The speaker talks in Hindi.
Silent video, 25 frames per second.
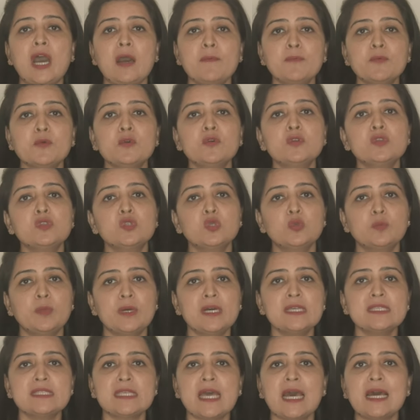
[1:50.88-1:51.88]
आपको
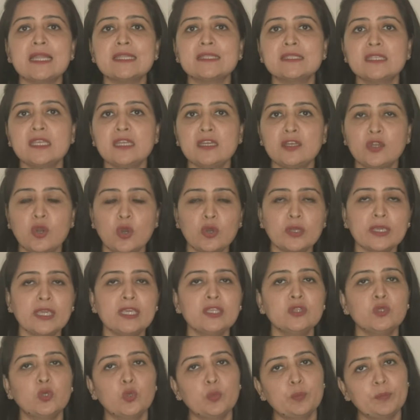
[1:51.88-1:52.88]
सुबह सात से नौ
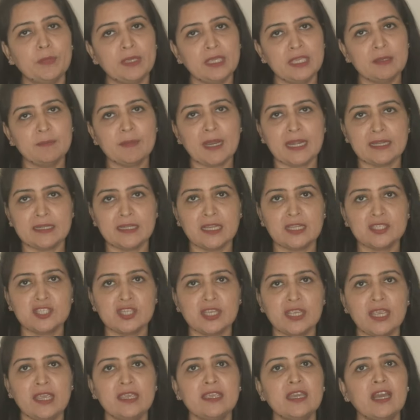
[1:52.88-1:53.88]
की धूप में ही बैठना
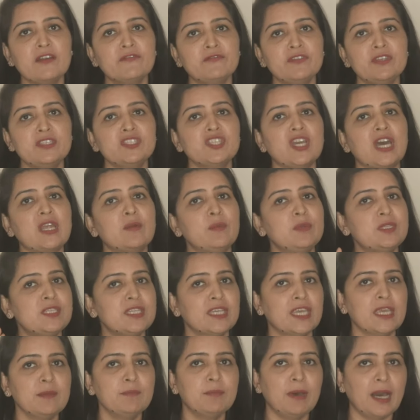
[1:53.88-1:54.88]
चाहिए या फिर चार
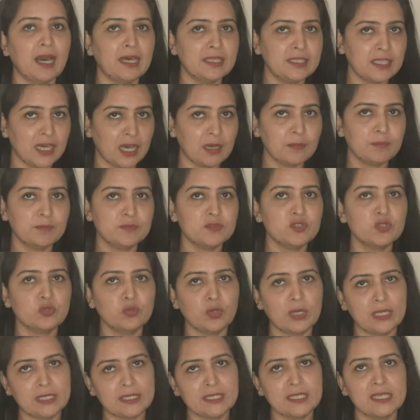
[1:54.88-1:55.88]
बजे के बाद आप
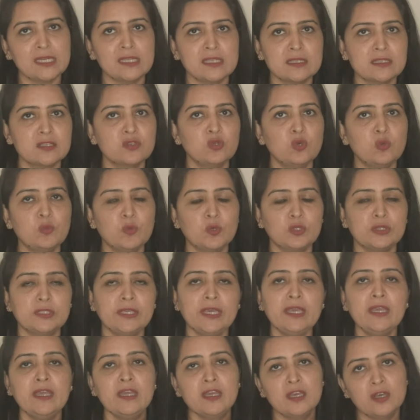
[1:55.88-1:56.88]
जो हल्की हल्की सी धूप
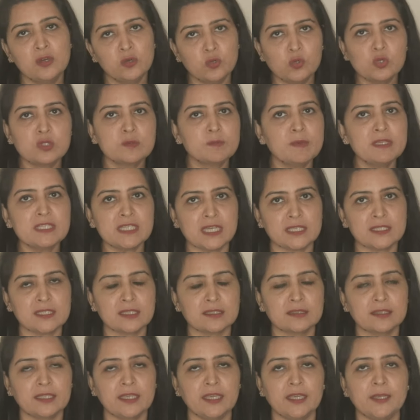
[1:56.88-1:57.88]
होती है उसमें जा
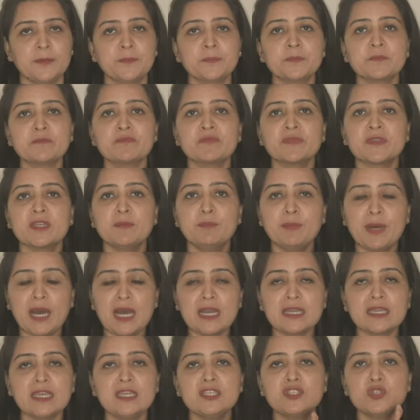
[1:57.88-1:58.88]
सकते हैं
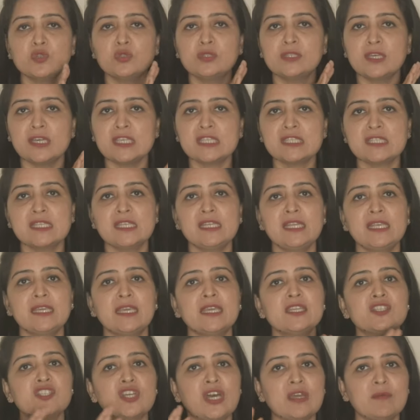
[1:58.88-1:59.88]
बाकी जो 10 से
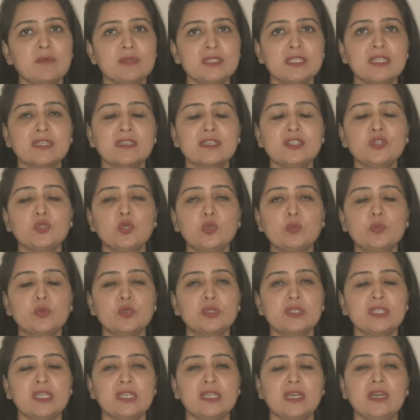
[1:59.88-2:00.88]
लेकर चार बजे तक की धूप
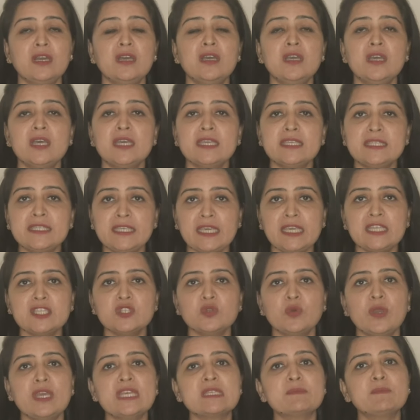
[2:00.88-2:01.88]
होती है ना ये
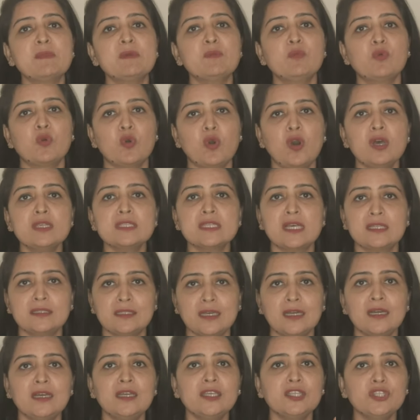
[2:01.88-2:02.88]
जो है इसमें बहुत
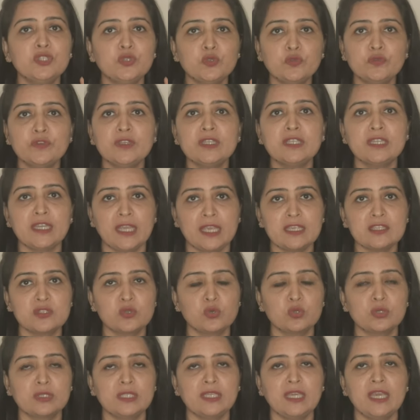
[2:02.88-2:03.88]
ज़्यादा यूवी रेज
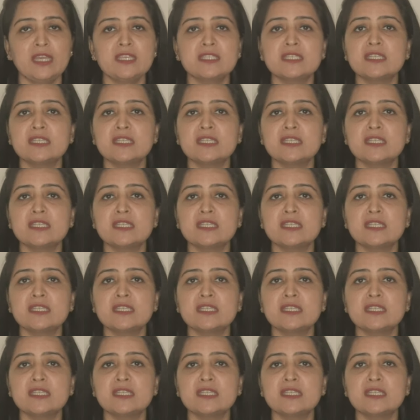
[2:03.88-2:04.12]
होती हैं